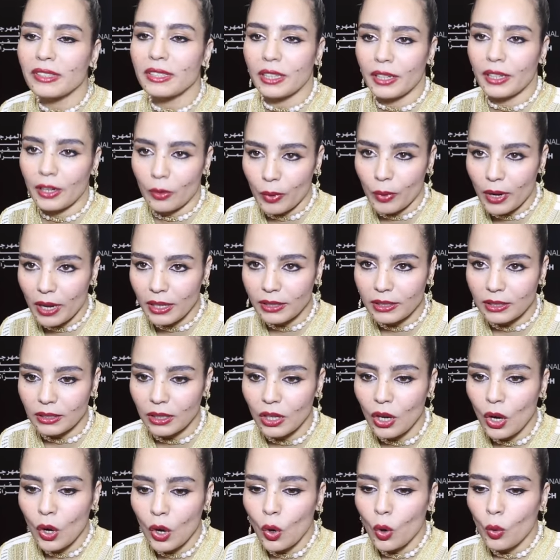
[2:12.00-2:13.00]
سنوات
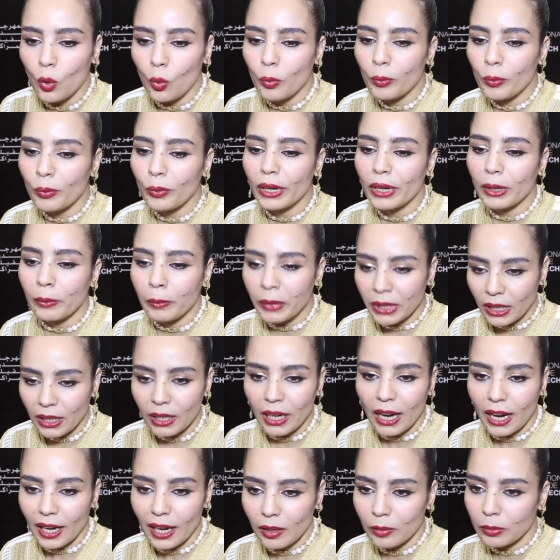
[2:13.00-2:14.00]
وممكن من
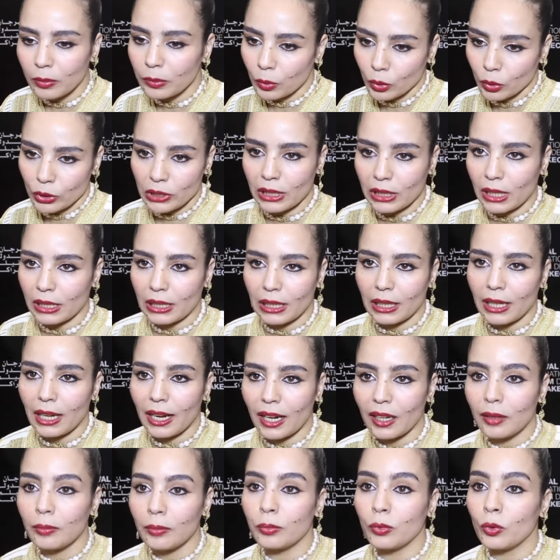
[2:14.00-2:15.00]
القلب وصلت
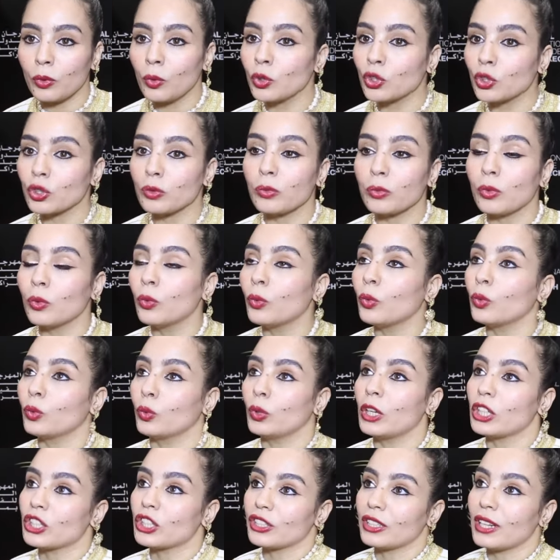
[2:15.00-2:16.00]
القلب
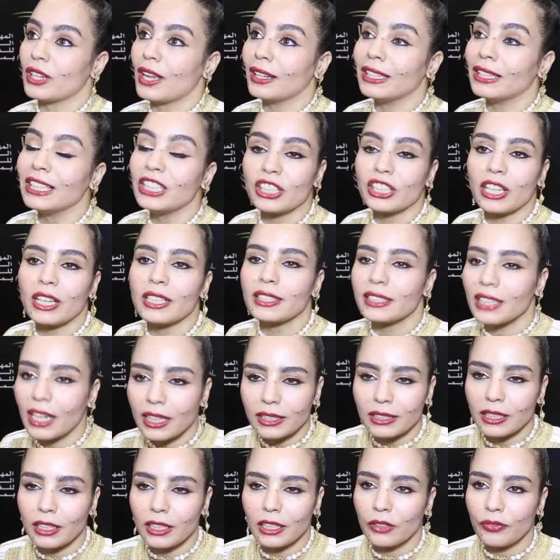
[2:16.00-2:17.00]
ولجنة لجان
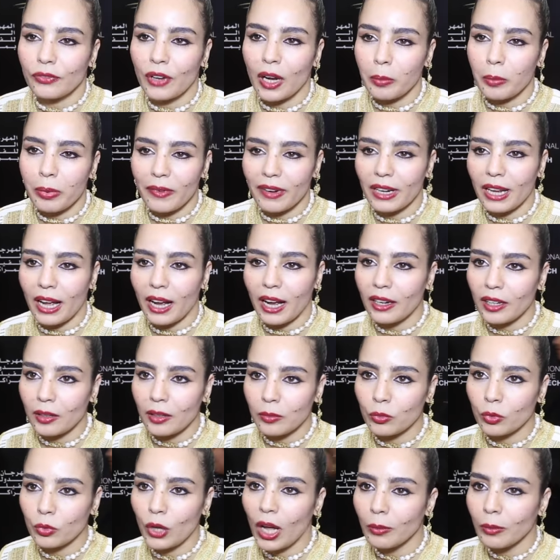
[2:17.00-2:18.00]
تختلف عبر
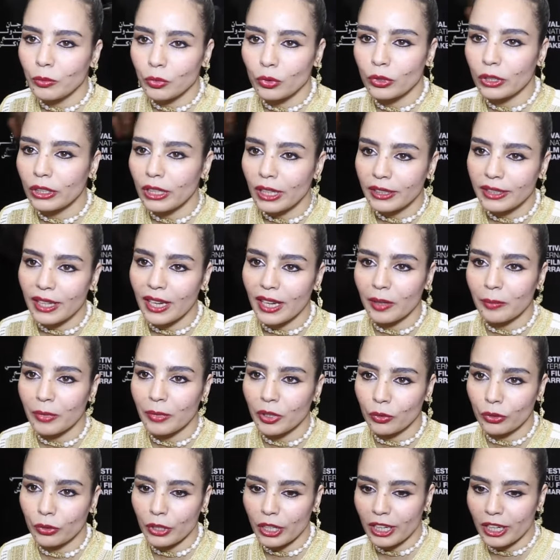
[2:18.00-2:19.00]
العالم والحمد لله دائما
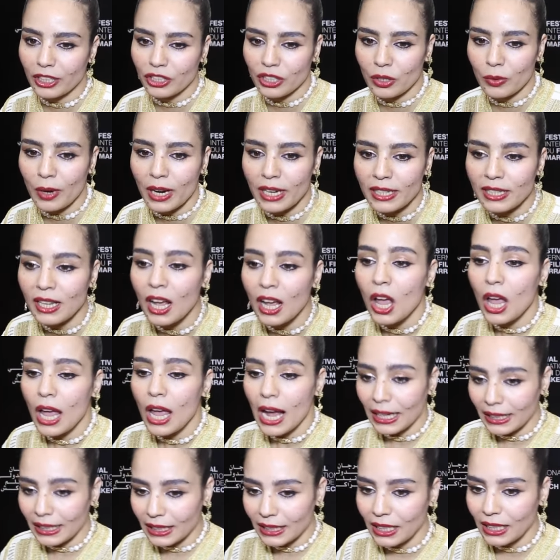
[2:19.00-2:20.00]
هناك جوائز
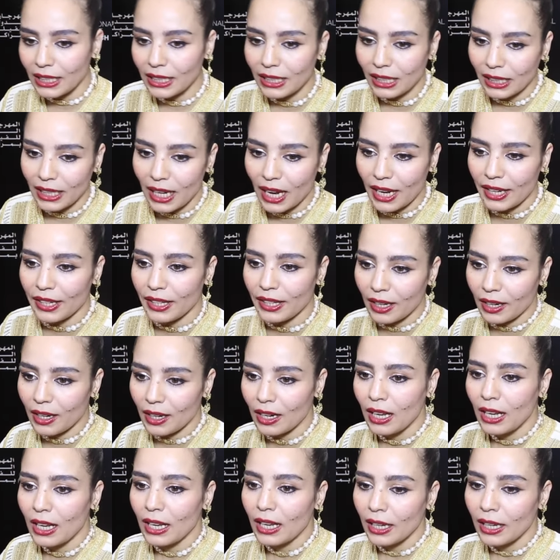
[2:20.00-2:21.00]
هذا دليل على أن آه،
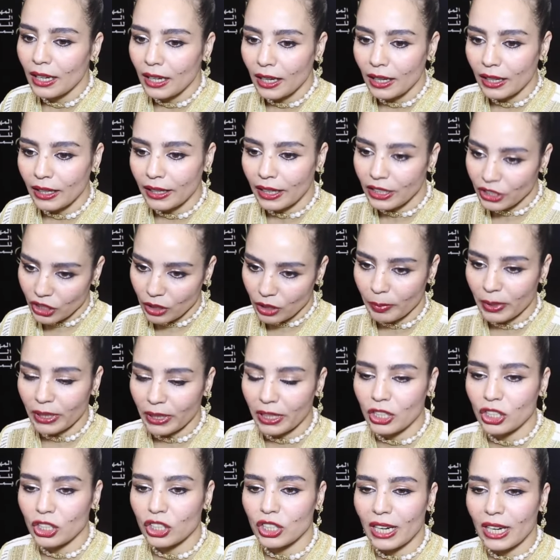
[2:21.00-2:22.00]
يجب أن
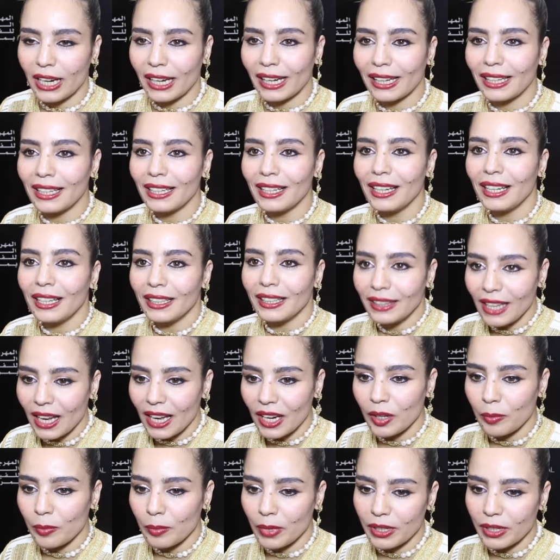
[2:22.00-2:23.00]
نشتغل
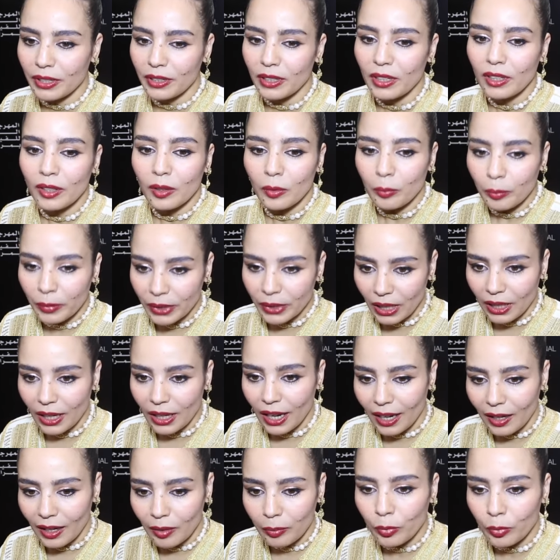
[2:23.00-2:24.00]
دائما من
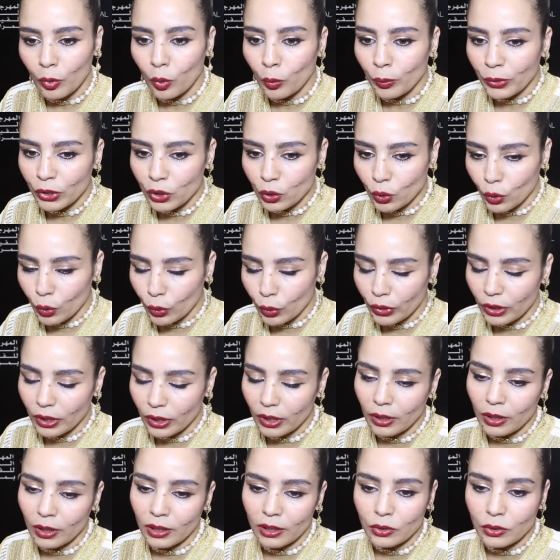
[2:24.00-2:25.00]
القلب ومن تكون
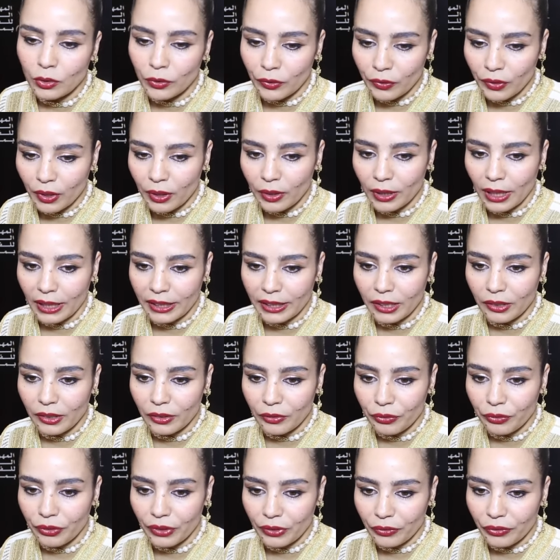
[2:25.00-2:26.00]
آه، يعني
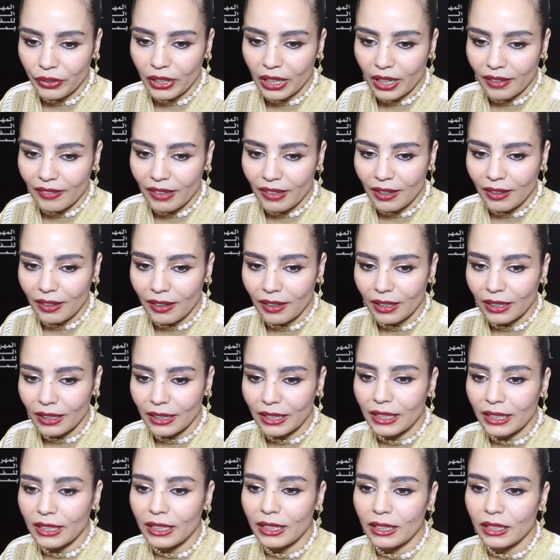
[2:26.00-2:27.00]
فكرة
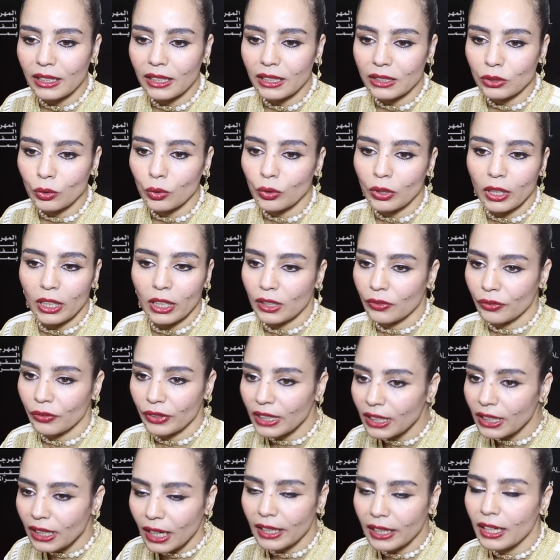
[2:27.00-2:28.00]
اللي تكون
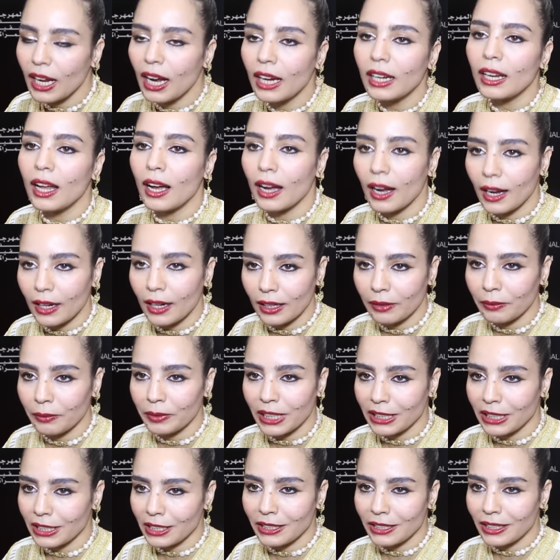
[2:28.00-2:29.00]
كتفيقنا على الأقل
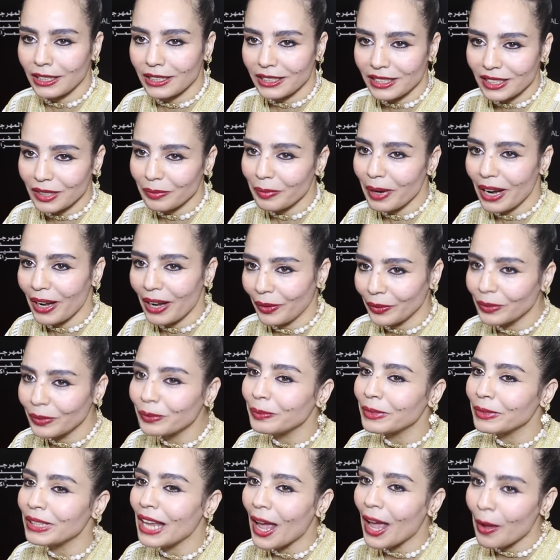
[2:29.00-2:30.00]
ثلاثة ديال الصباح
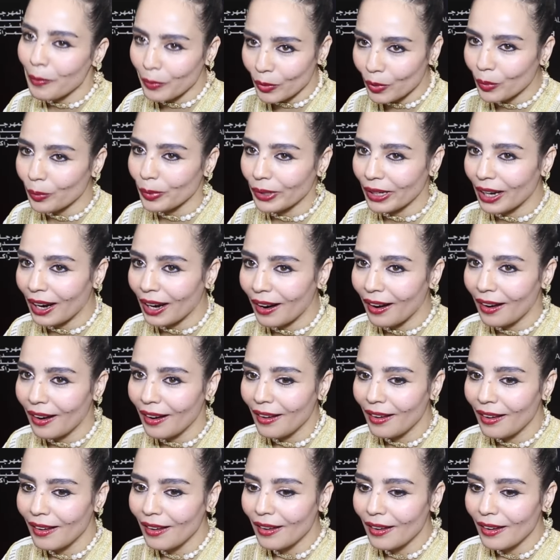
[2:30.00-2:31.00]
نآمنوا بها
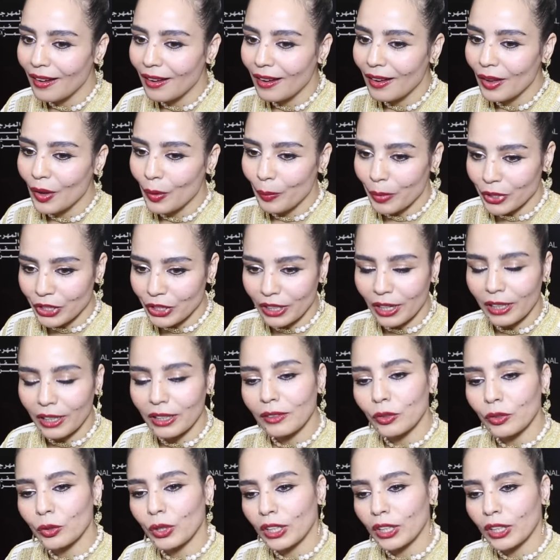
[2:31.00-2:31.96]
باش نقدروا